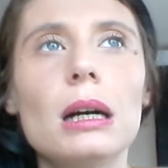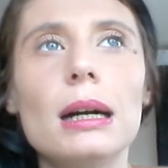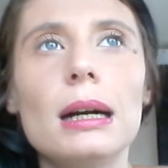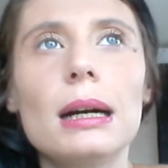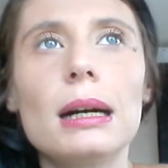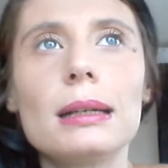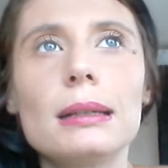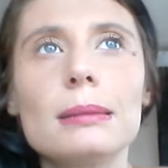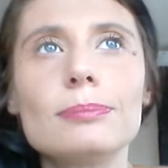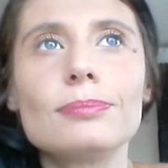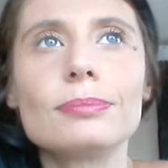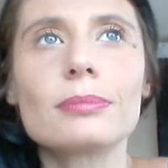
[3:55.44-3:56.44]

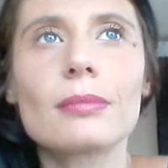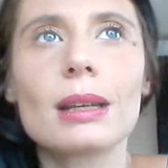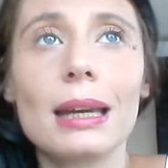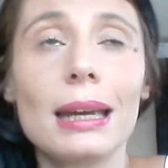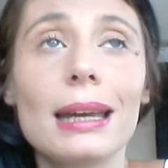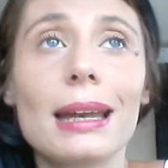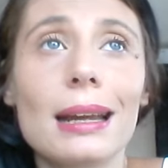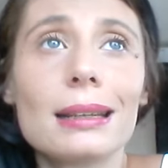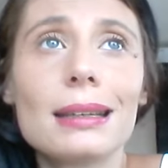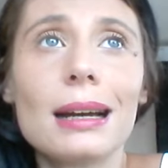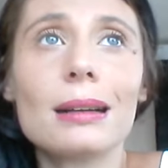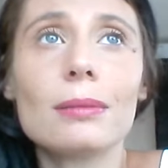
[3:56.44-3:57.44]
Ehm, che in
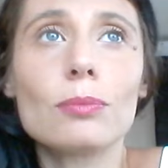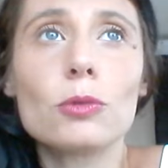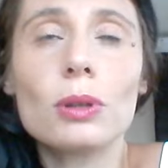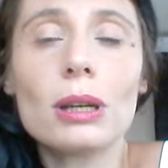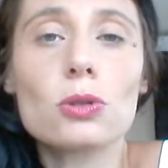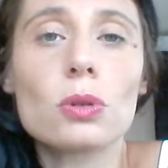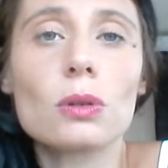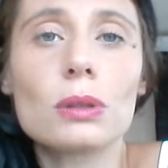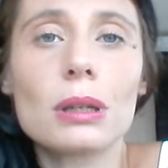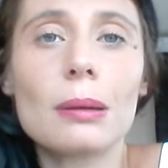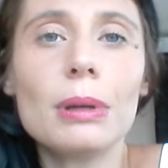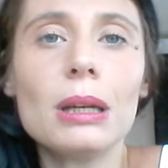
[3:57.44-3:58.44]
realtà non è solo un
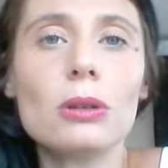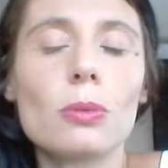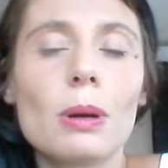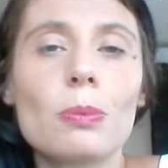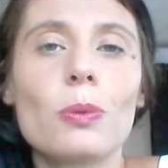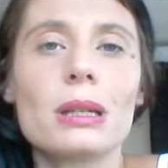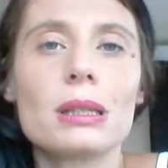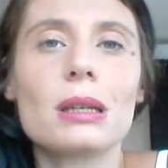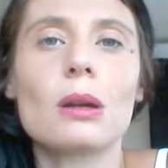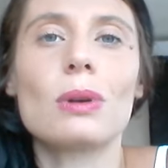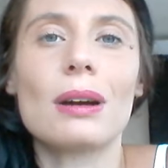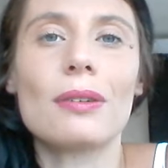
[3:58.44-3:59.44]
traramento, ma può
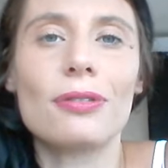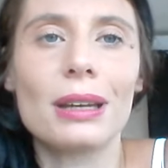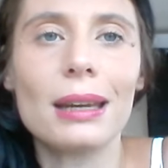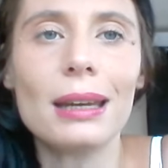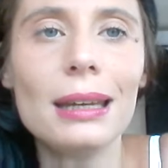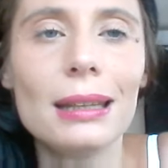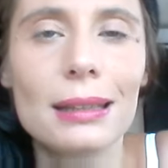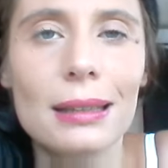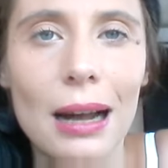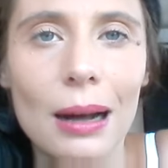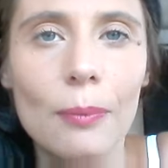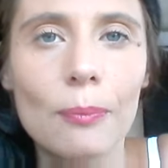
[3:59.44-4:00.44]
essere una
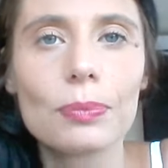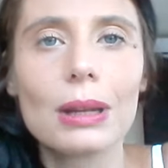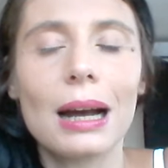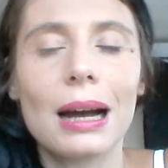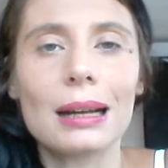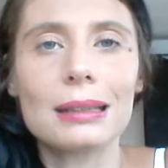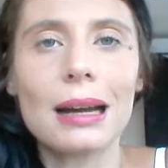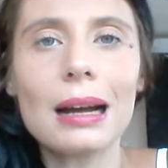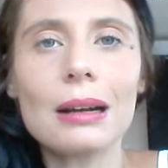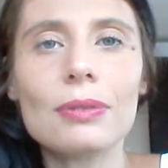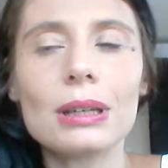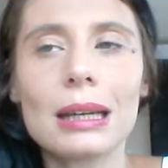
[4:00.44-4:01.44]
ferita
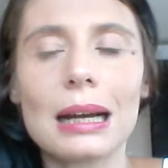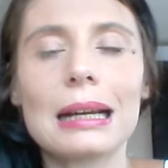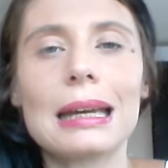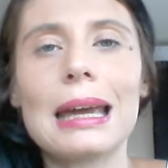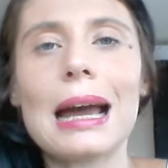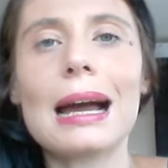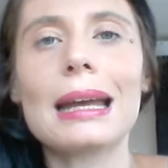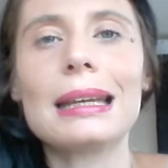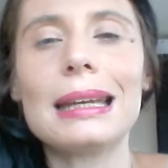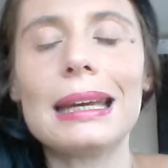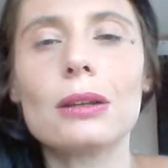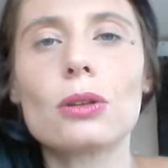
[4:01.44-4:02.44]
atavica che hai
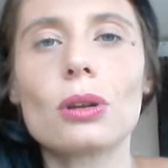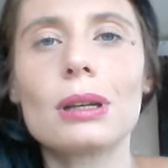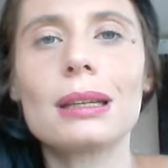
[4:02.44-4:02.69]
dentro